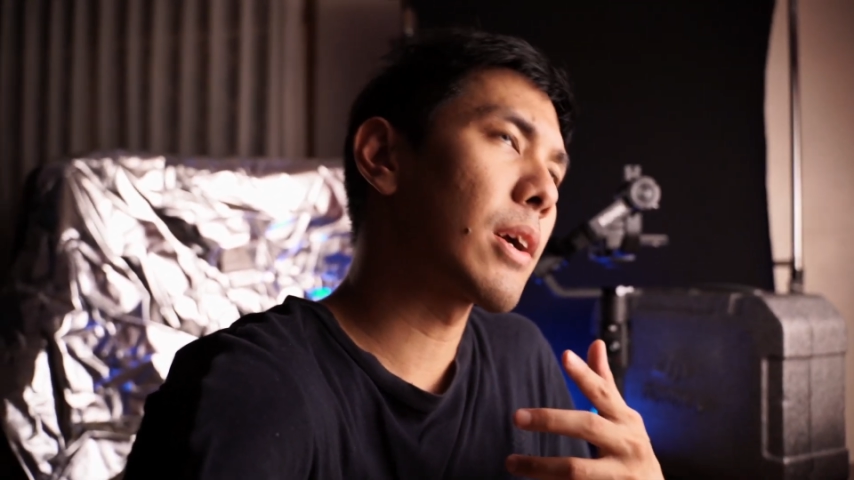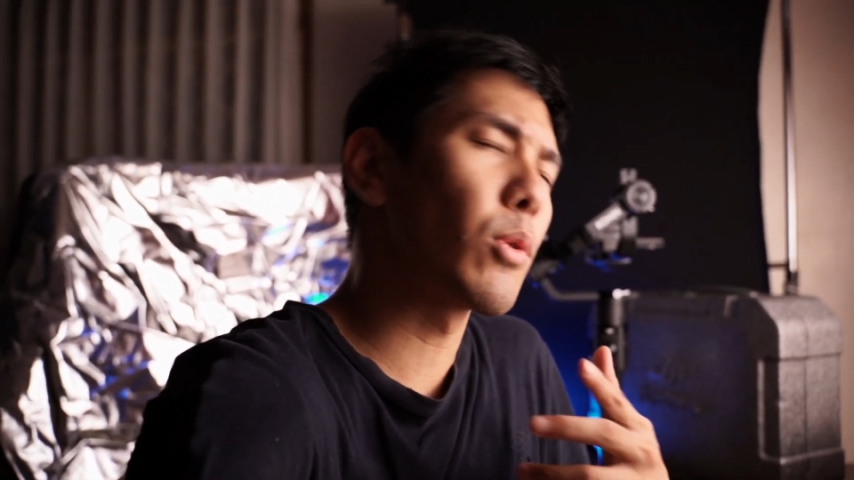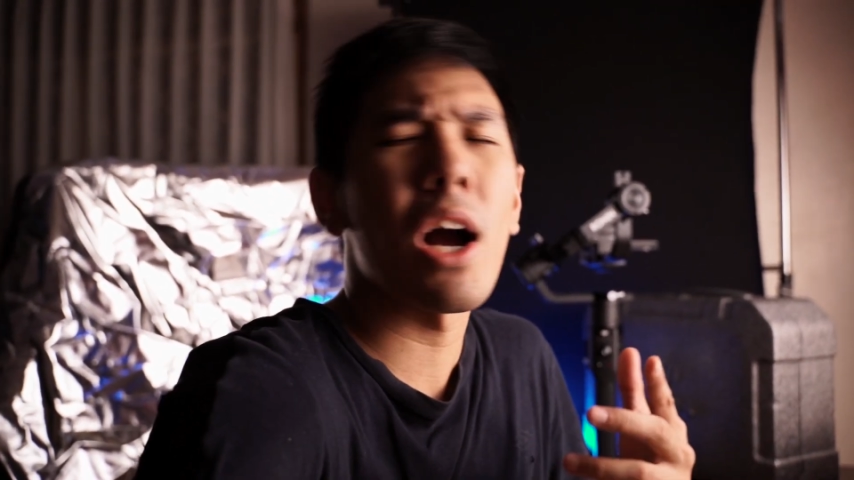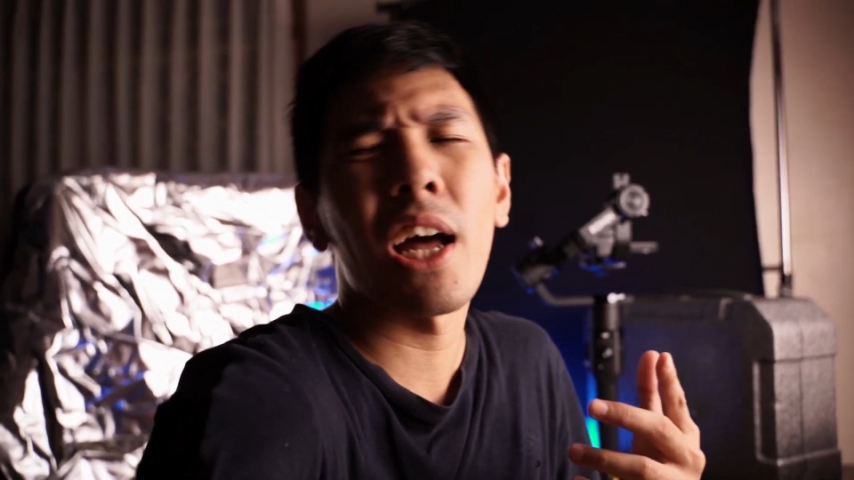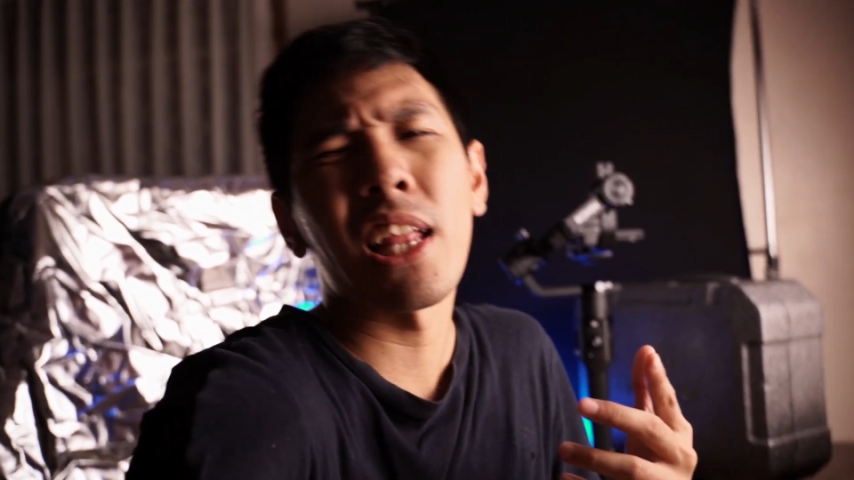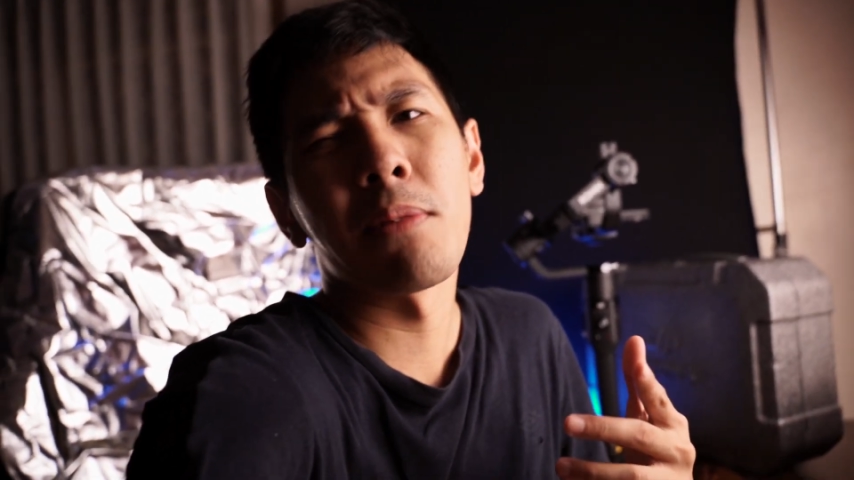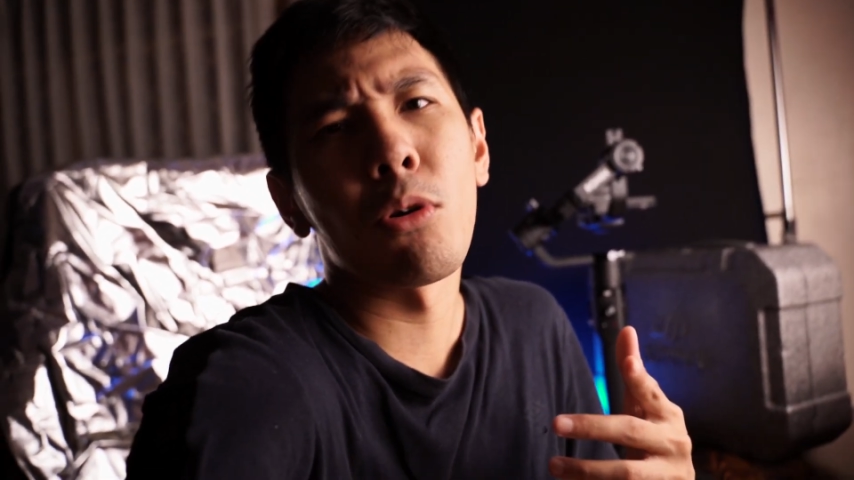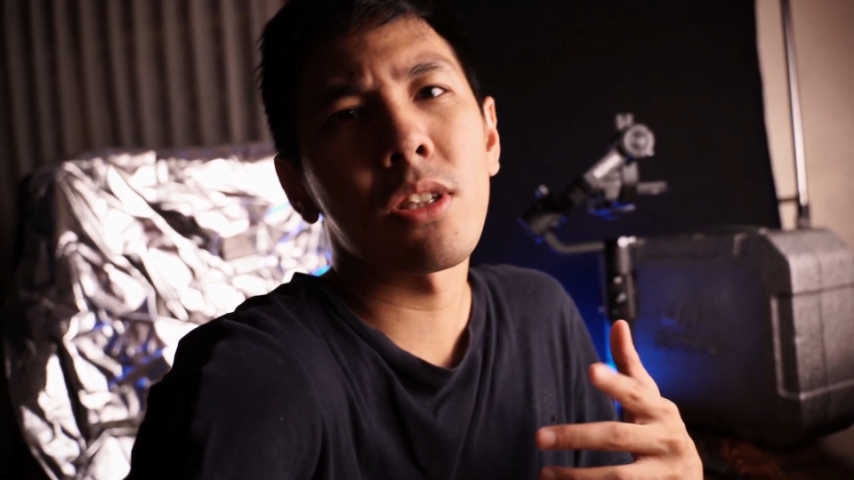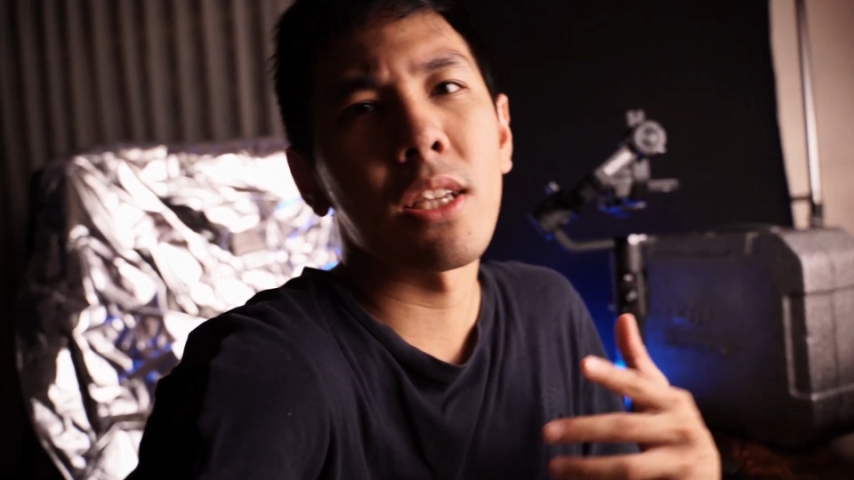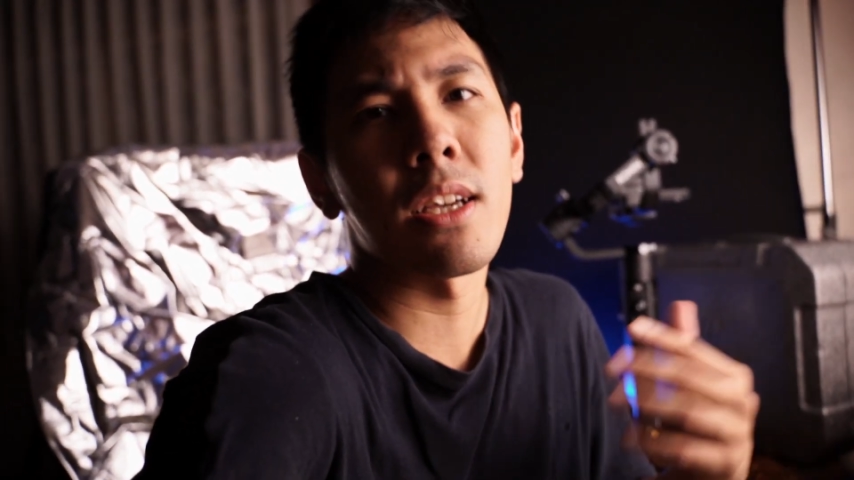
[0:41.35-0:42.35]
gue akan
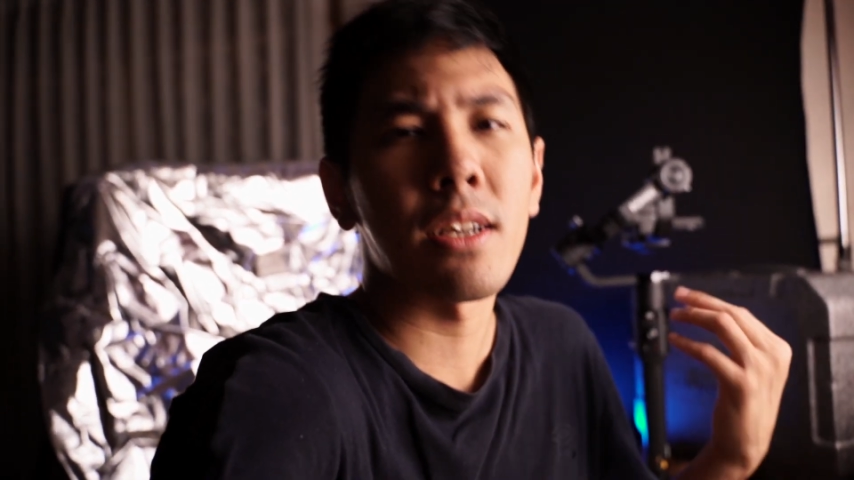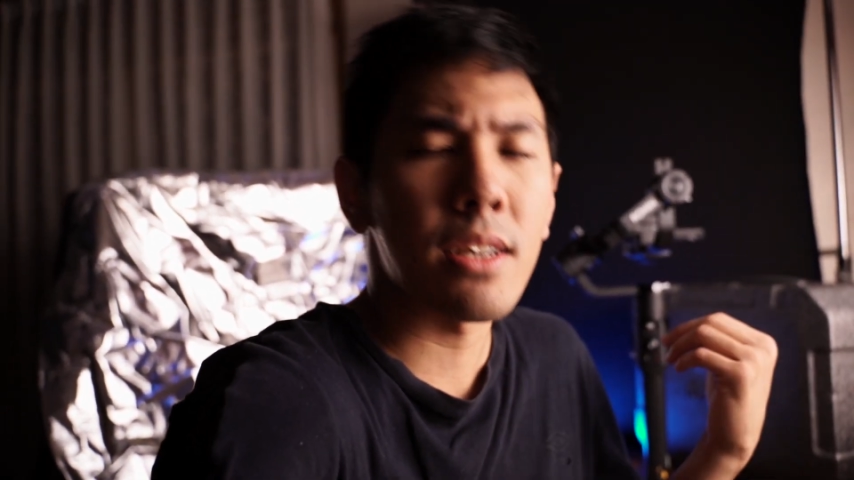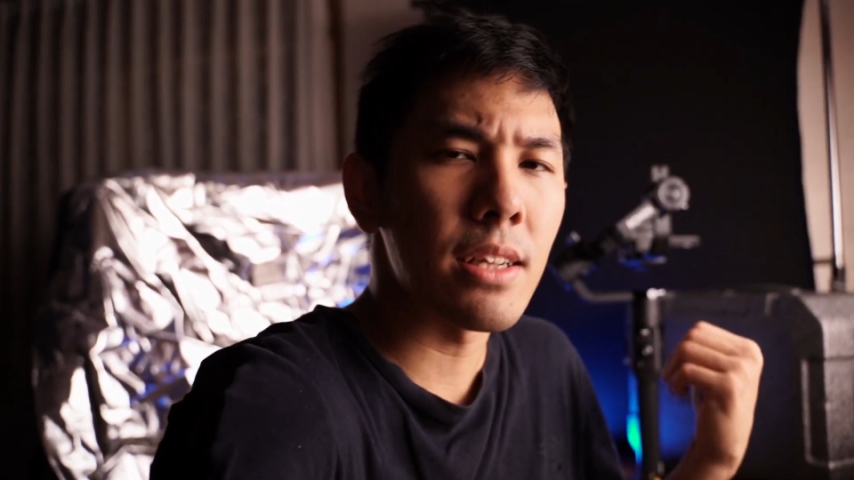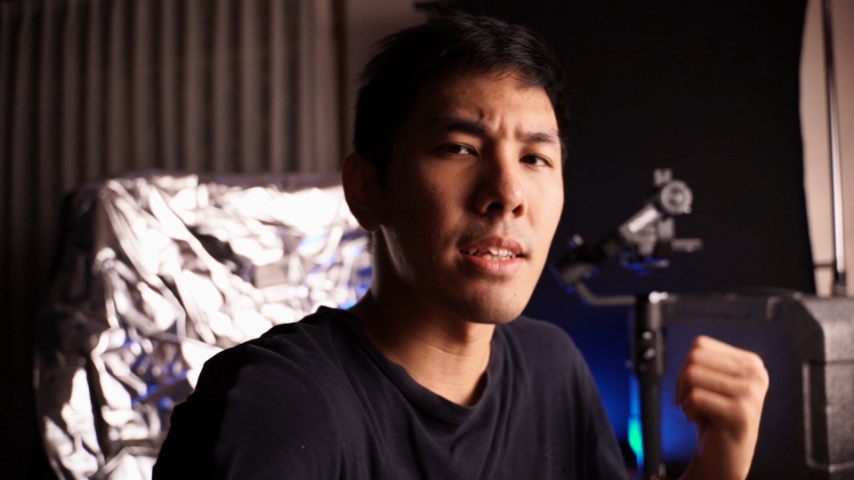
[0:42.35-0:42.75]
unboxing